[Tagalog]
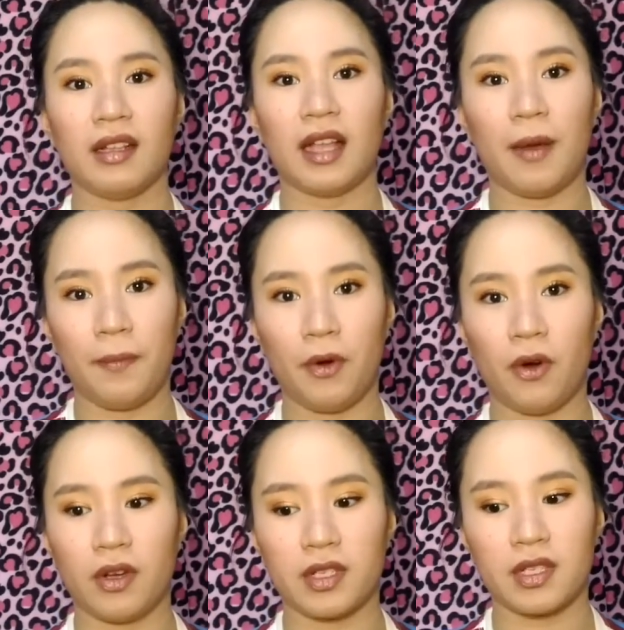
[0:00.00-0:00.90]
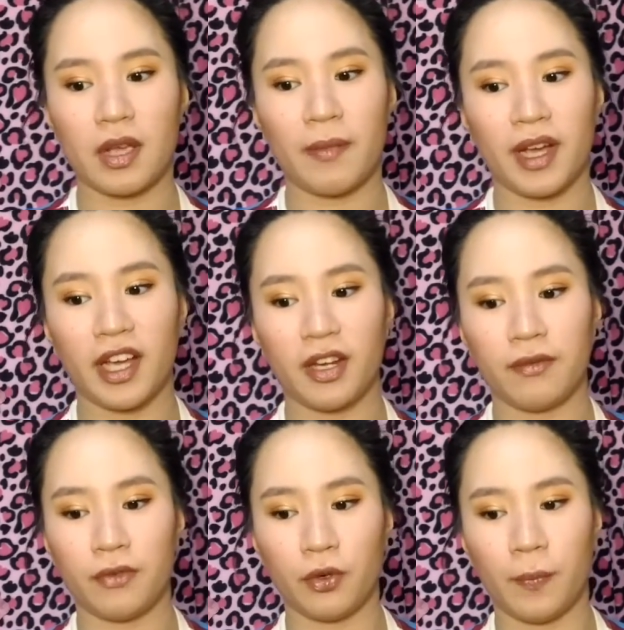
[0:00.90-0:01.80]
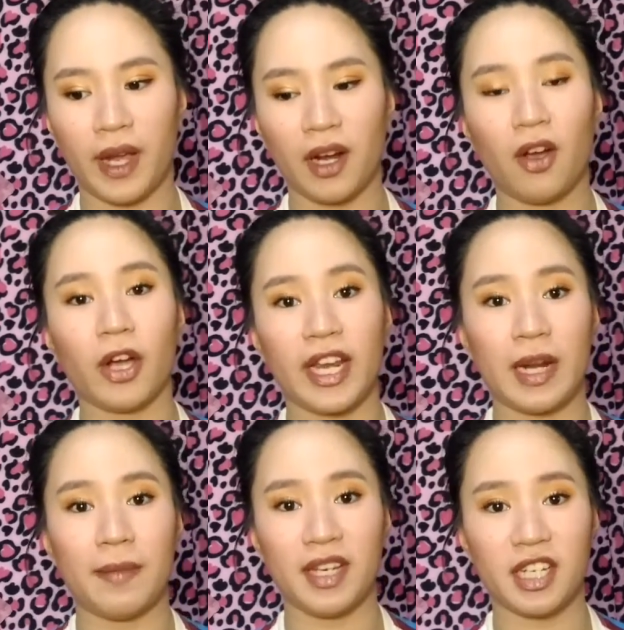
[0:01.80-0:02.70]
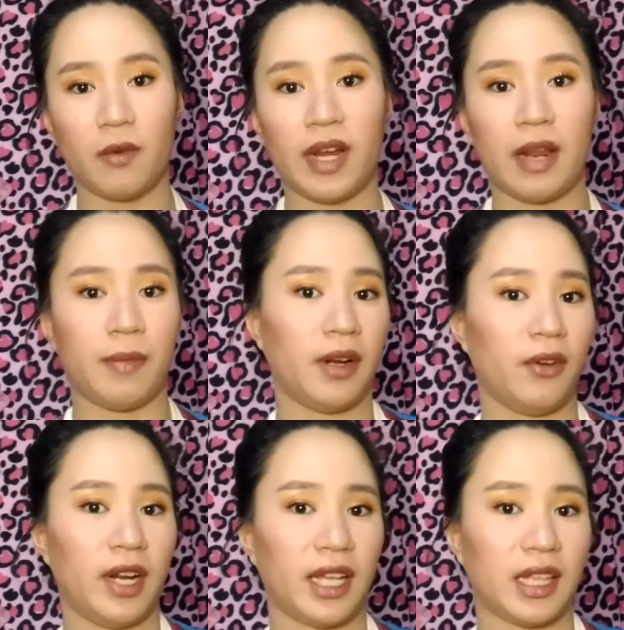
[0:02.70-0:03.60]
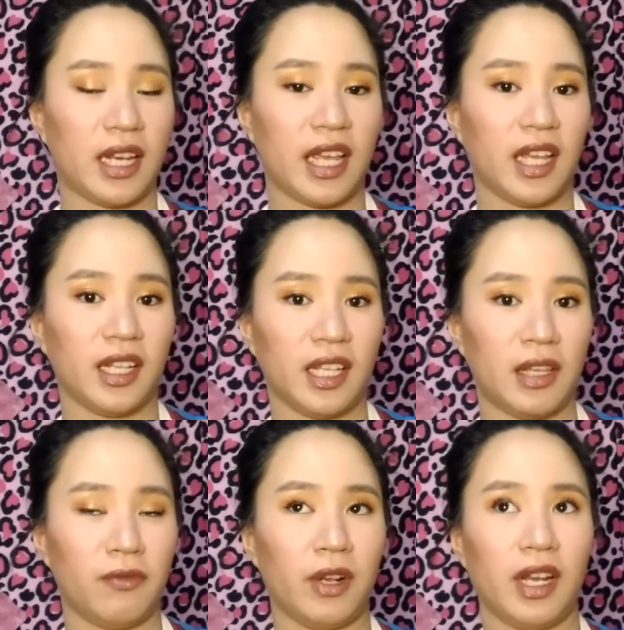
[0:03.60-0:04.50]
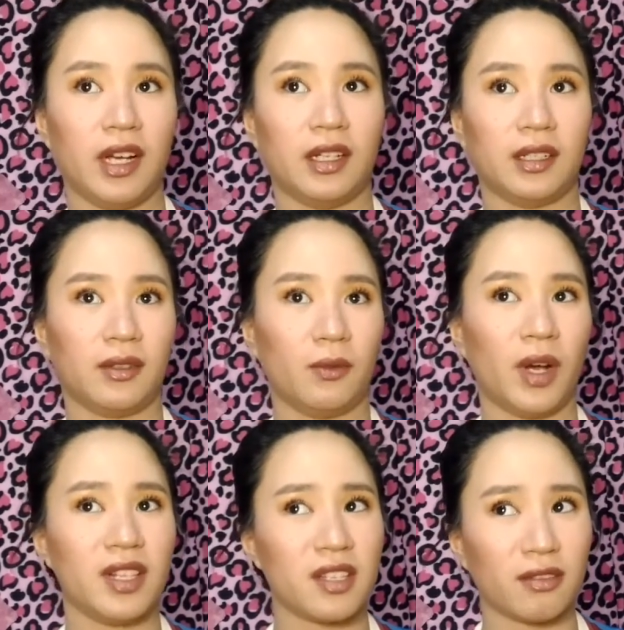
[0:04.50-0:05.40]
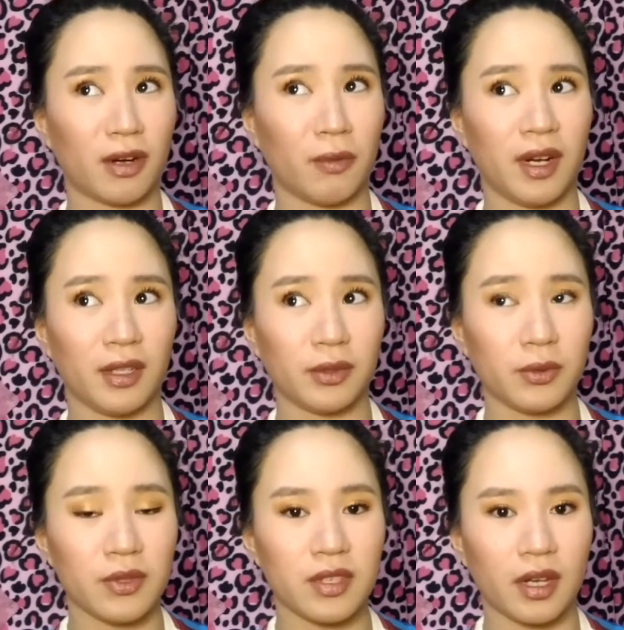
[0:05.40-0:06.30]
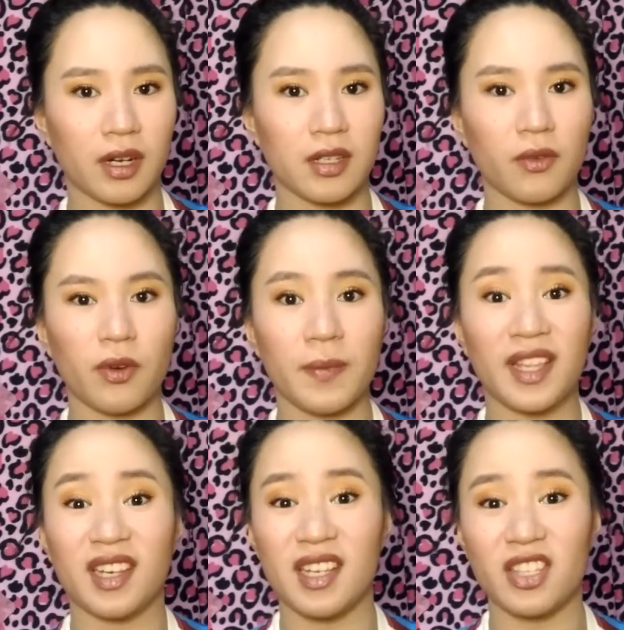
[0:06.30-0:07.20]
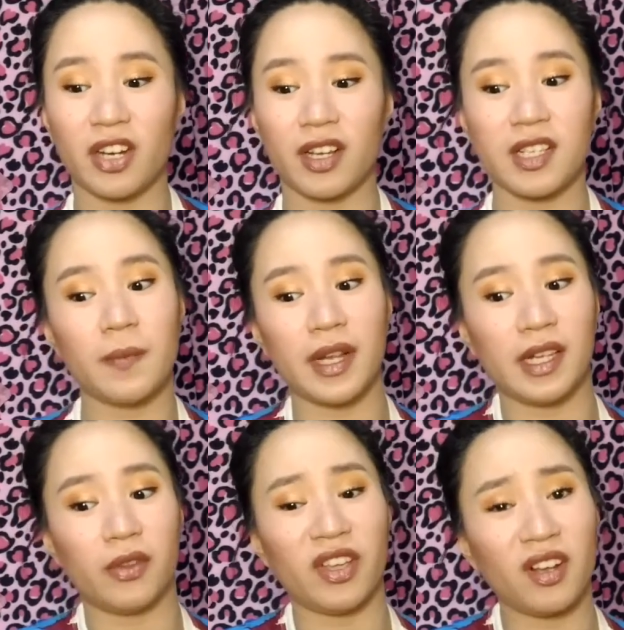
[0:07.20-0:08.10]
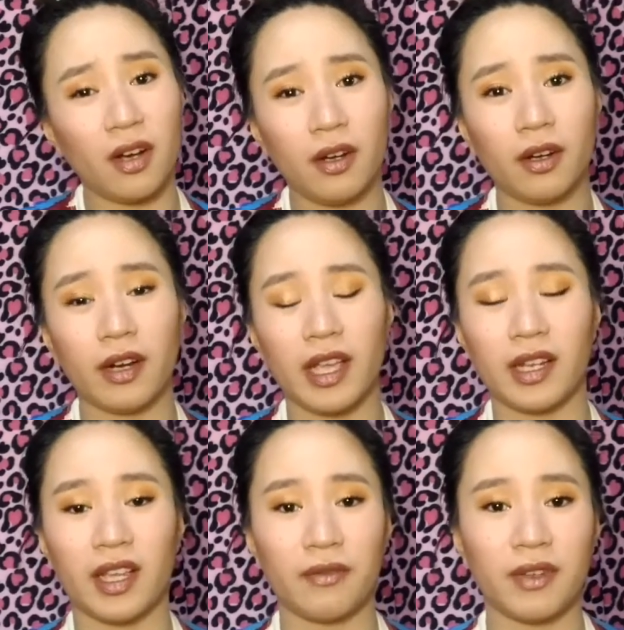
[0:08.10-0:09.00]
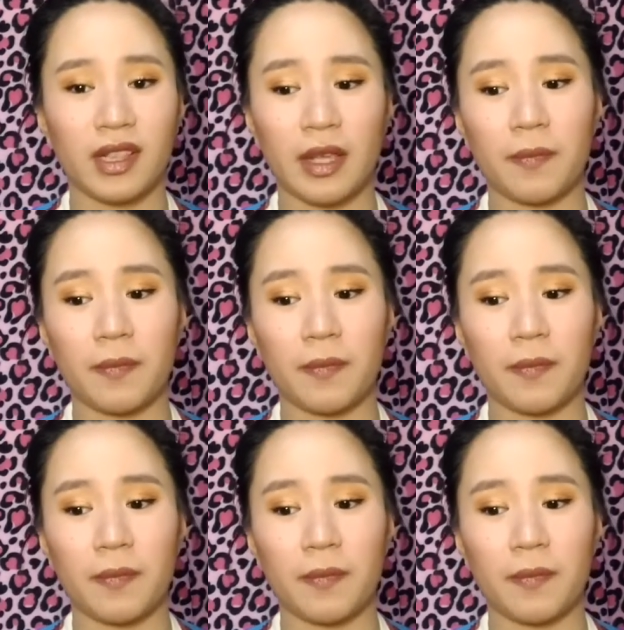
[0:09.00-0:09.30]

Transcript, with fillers: Tapos, sa mga review, parang okay naman siya. Wala man ako nakita negative, walang 1 star, walang 2 star. Siguro may 3 star kasi mali daw color and everything.